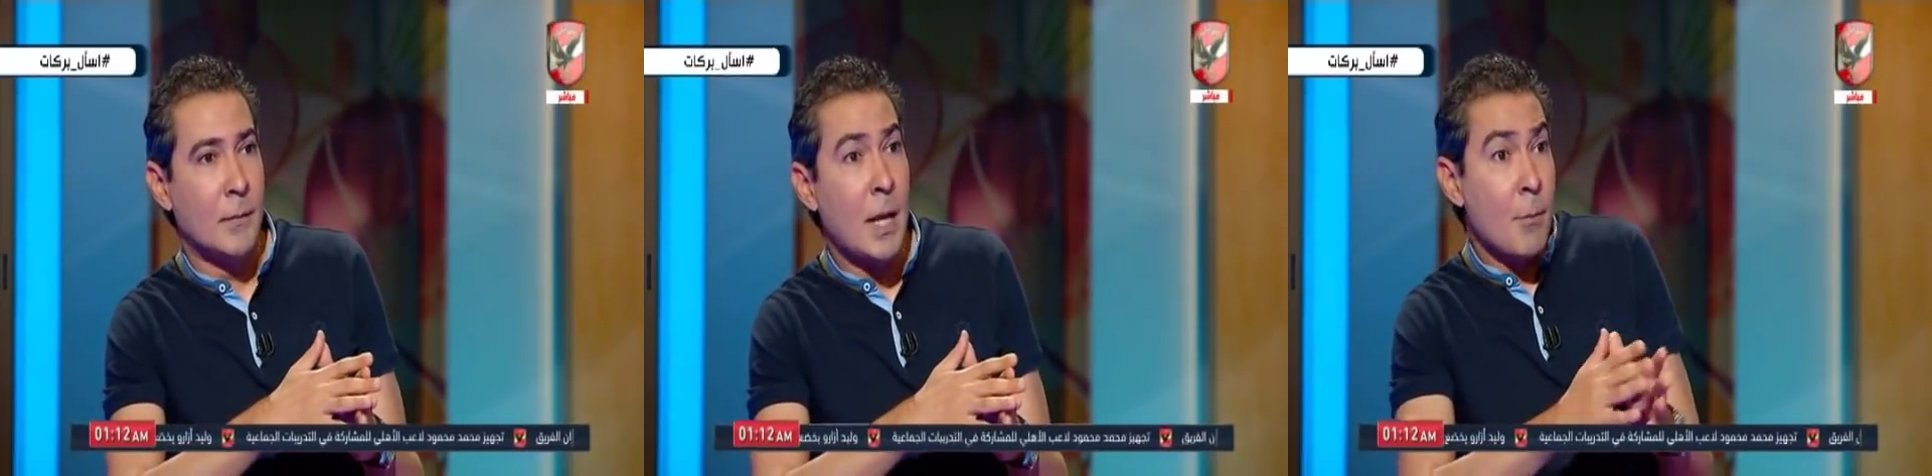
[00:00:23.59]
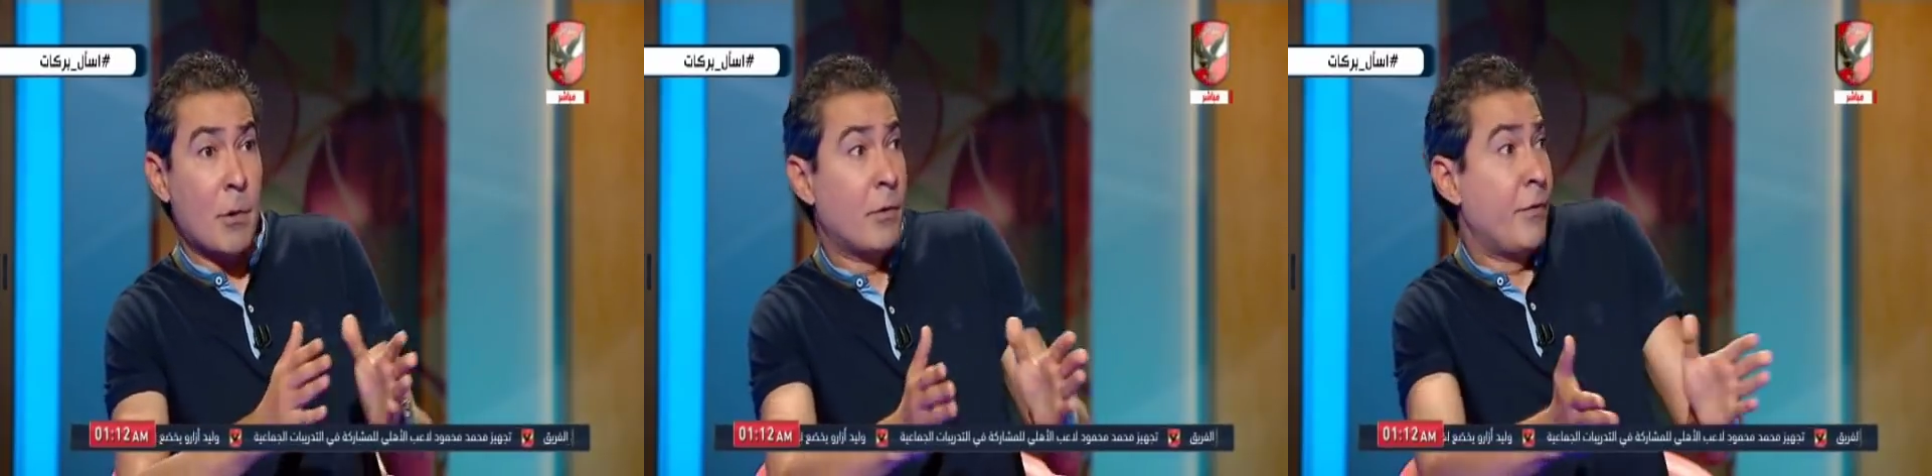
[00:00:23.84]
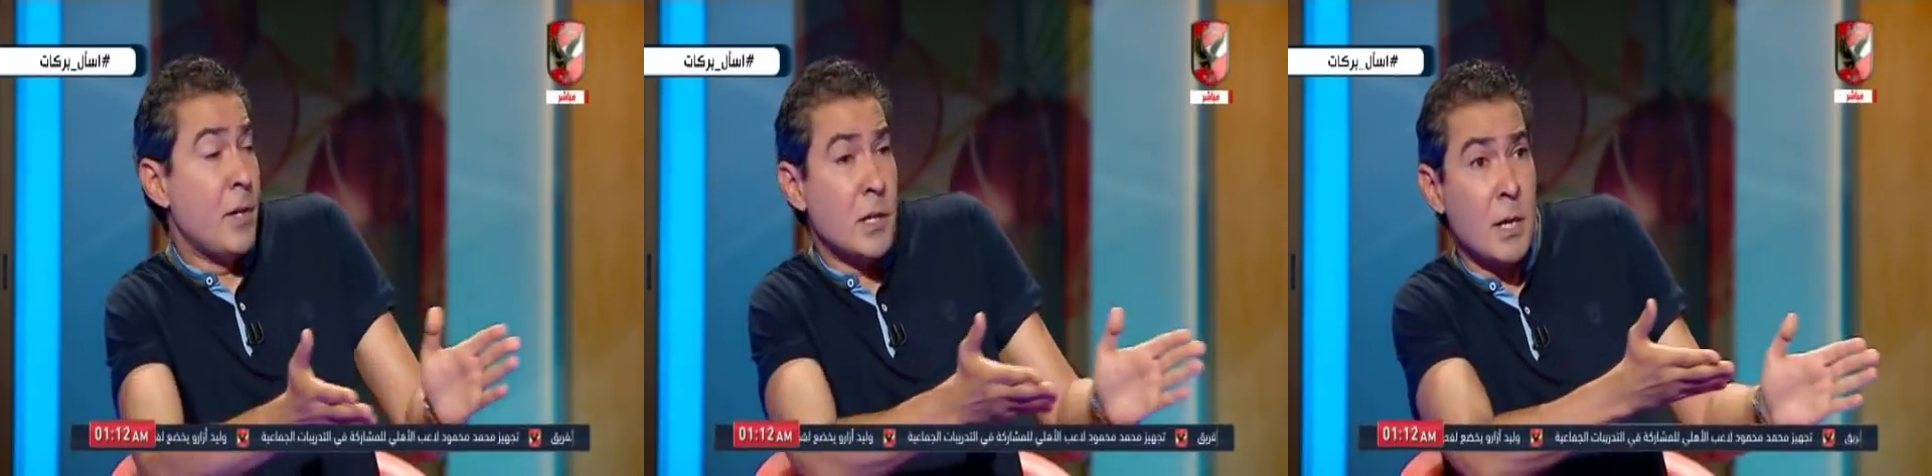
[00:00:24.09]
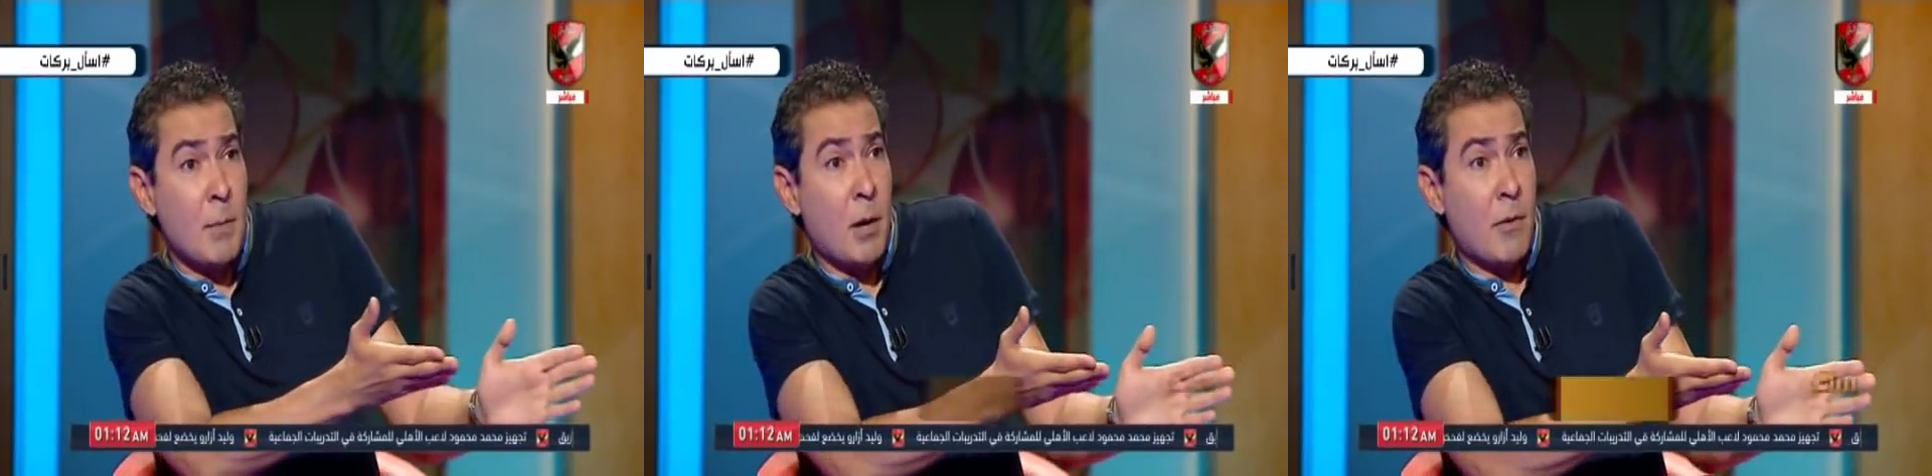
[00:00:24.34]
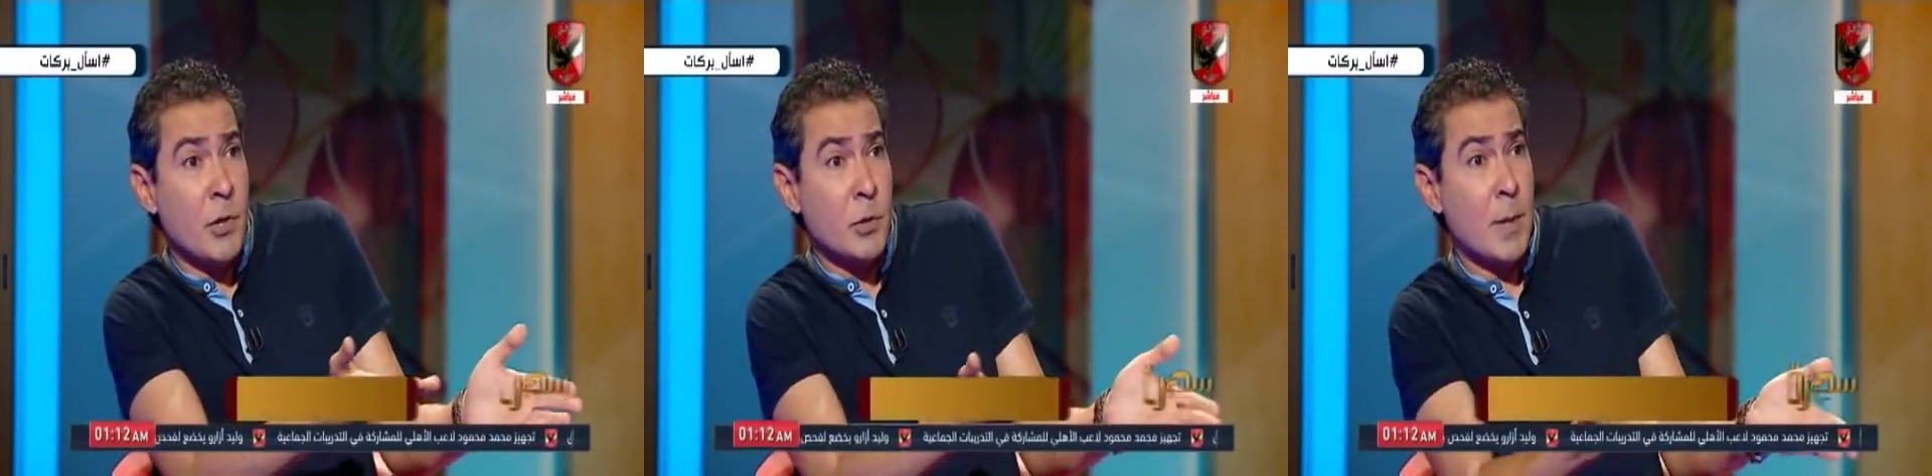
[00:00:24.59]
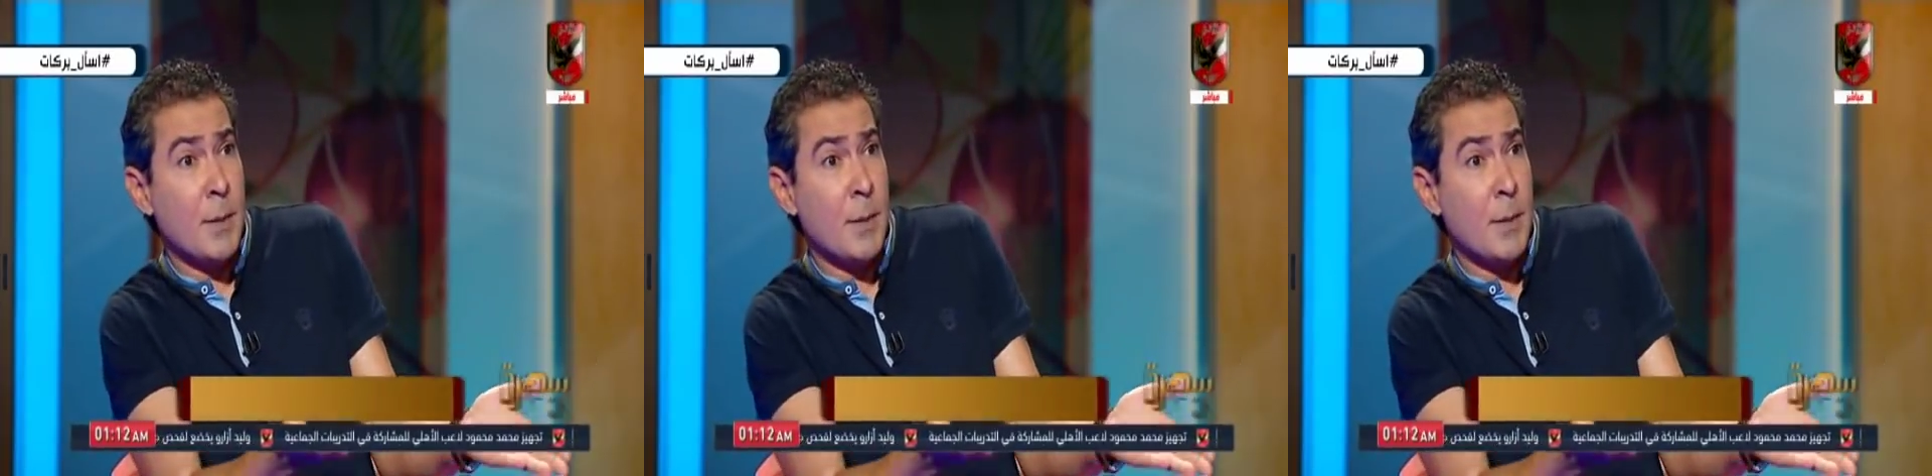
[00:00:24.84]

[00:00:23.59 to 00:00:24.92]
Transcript: لا ما هو في ناس انا ما اعرفهاش